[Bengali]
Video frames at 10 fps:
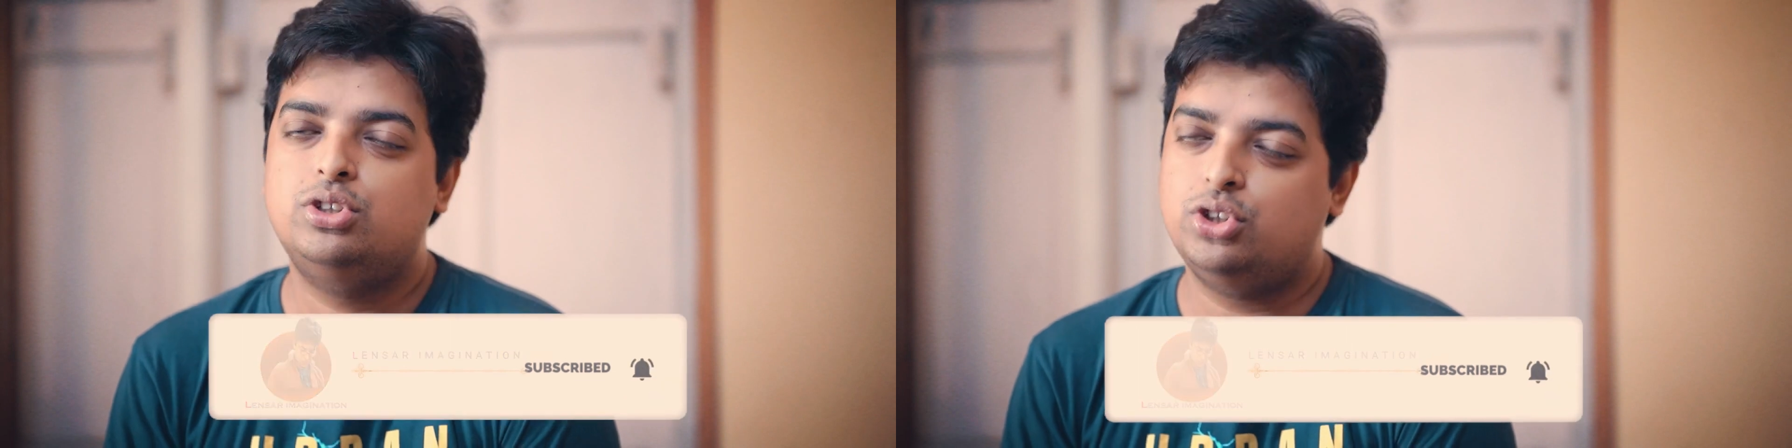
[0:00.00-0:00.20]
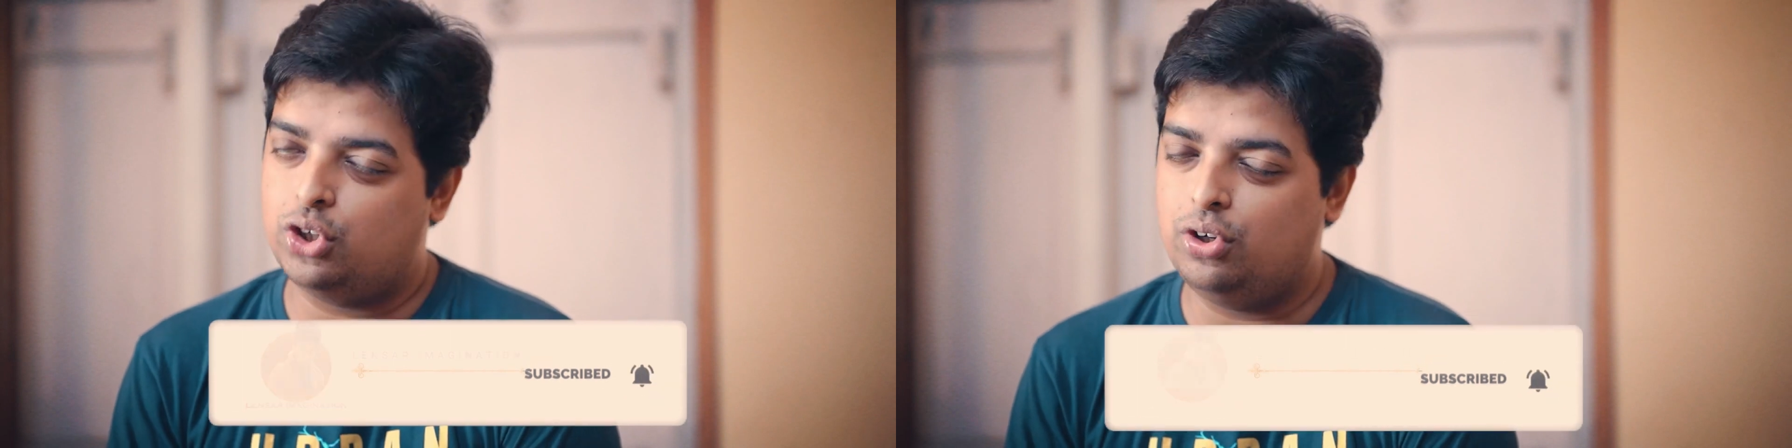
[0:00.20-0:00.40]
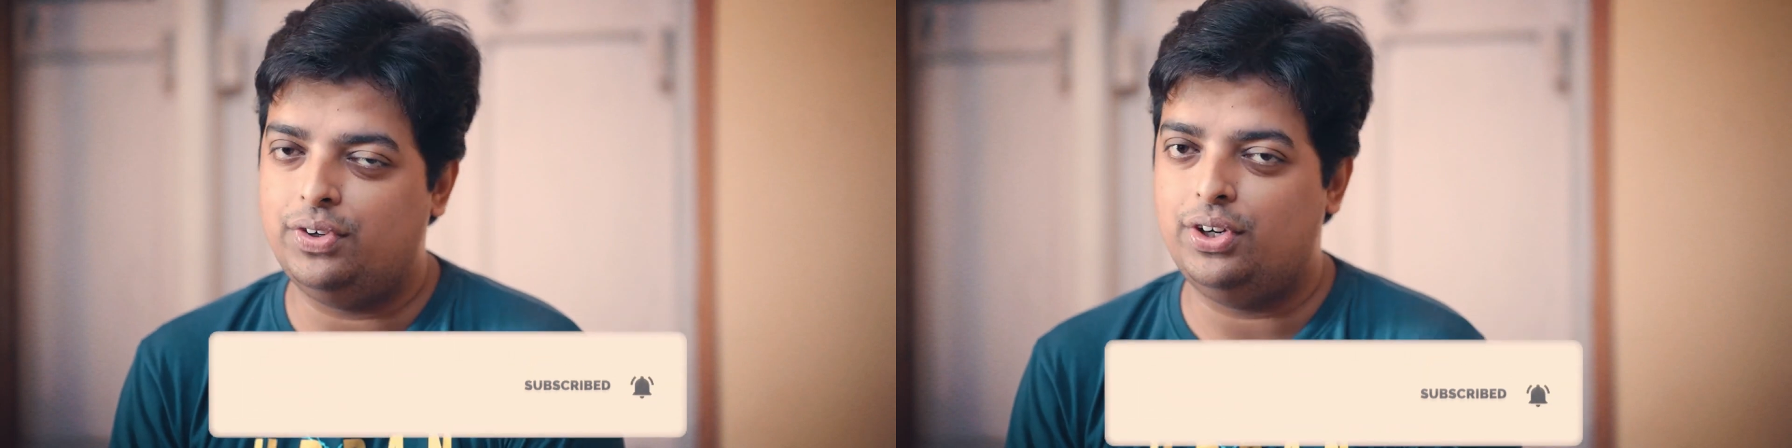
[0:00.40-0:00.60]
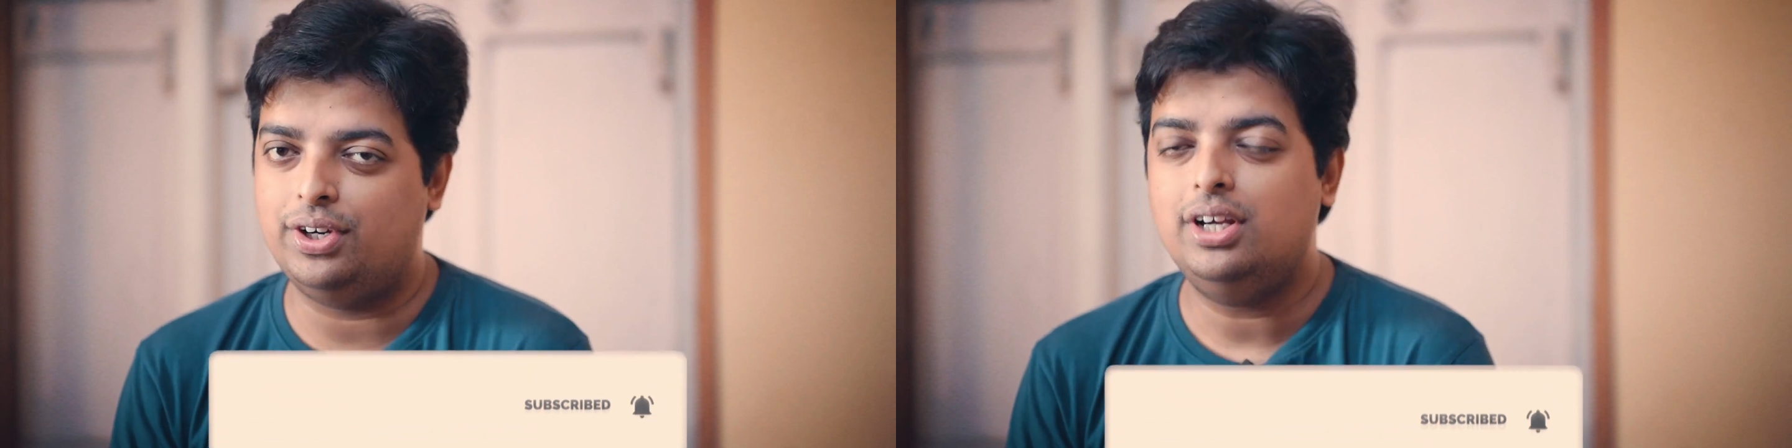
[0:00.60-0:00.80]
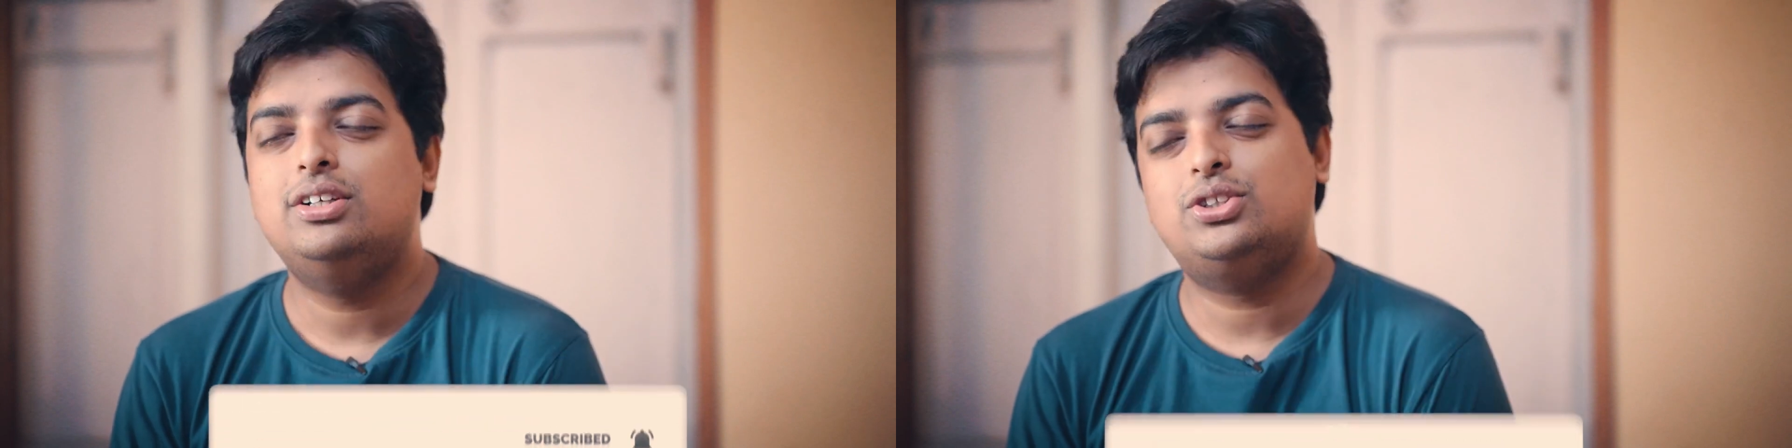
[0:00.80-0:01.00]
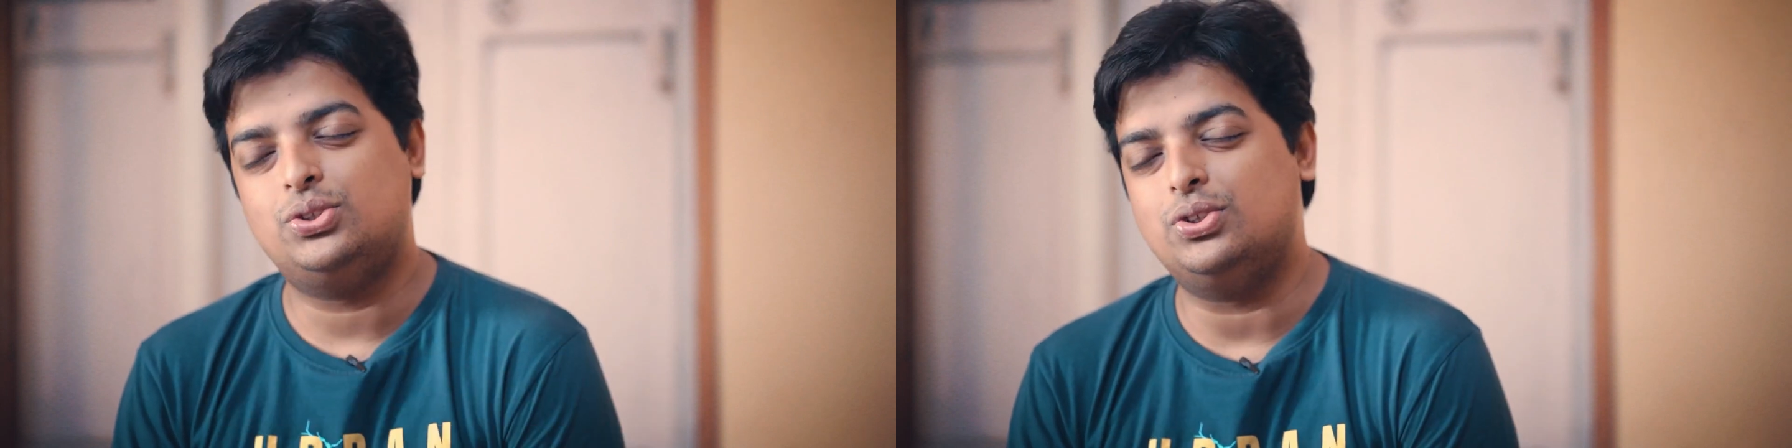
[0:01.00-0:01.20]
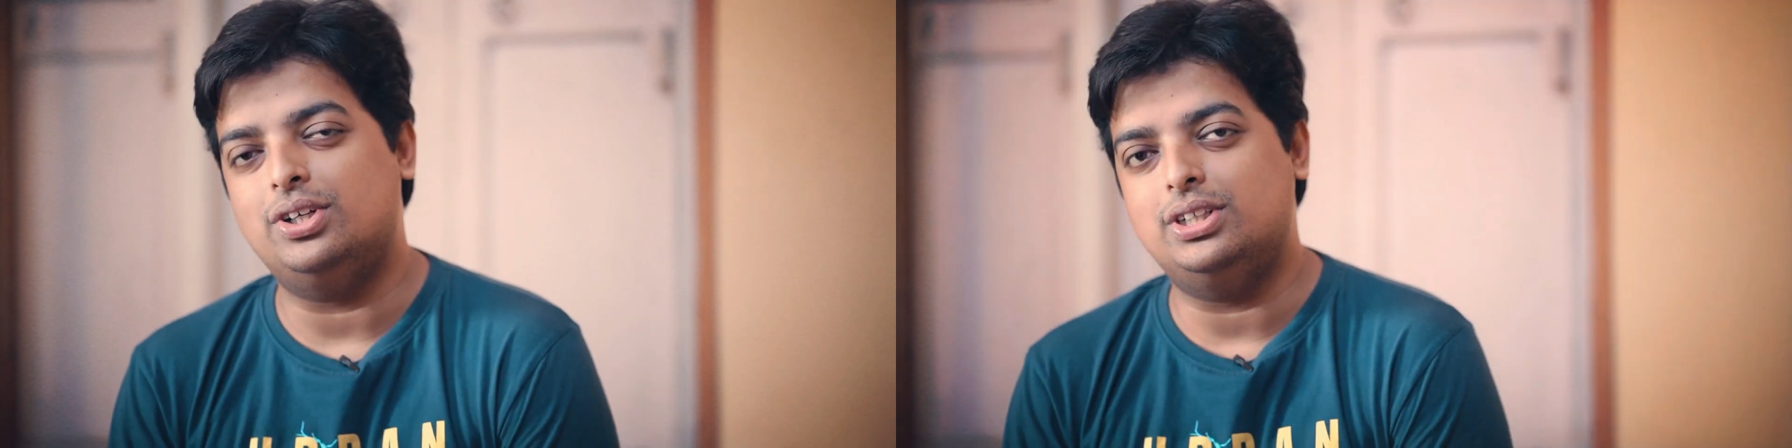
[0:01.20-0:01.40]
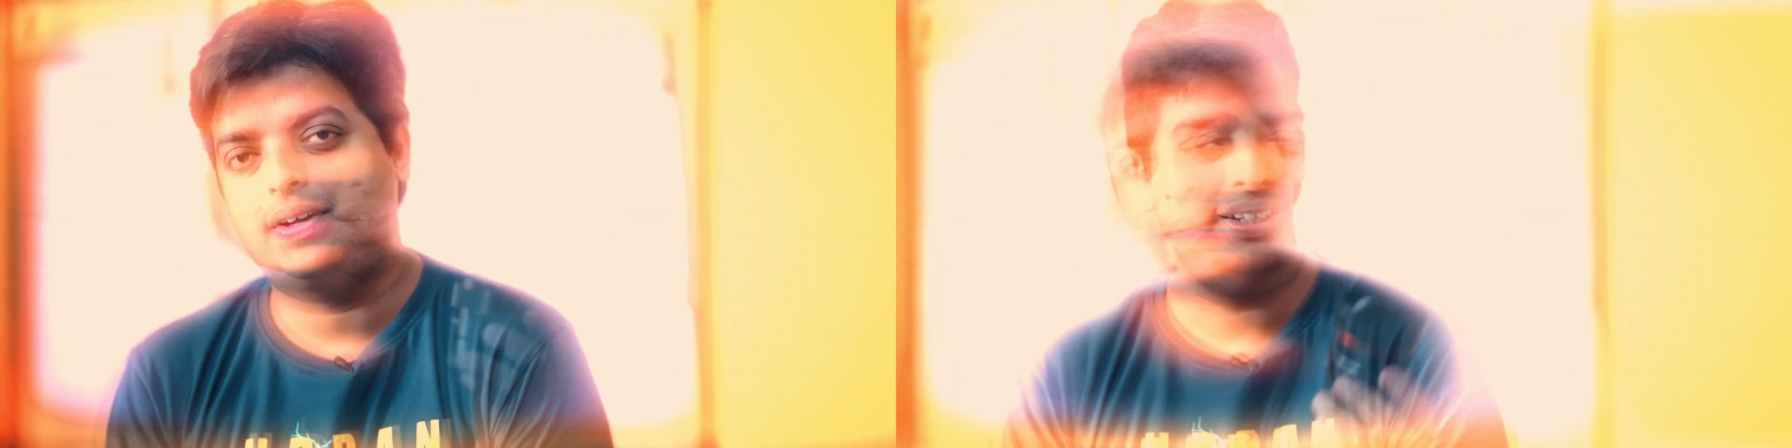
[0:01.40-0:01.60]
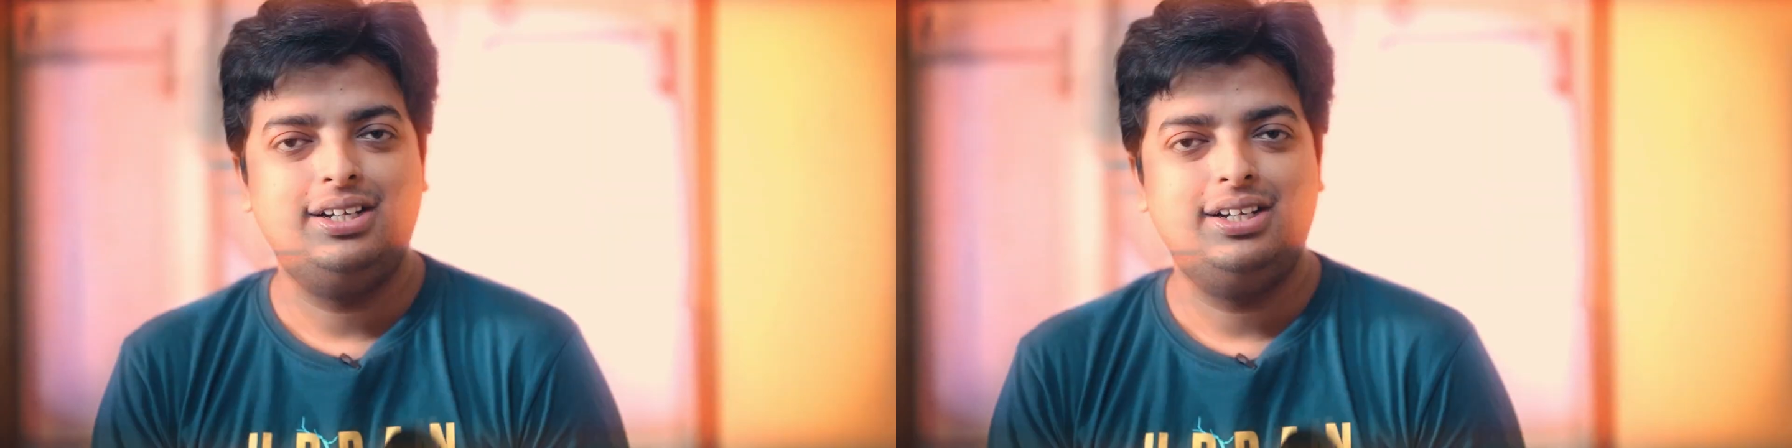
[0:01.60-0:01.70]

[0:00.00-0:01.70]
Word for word: সো চলো ভিডিওটা শুরু করা যায়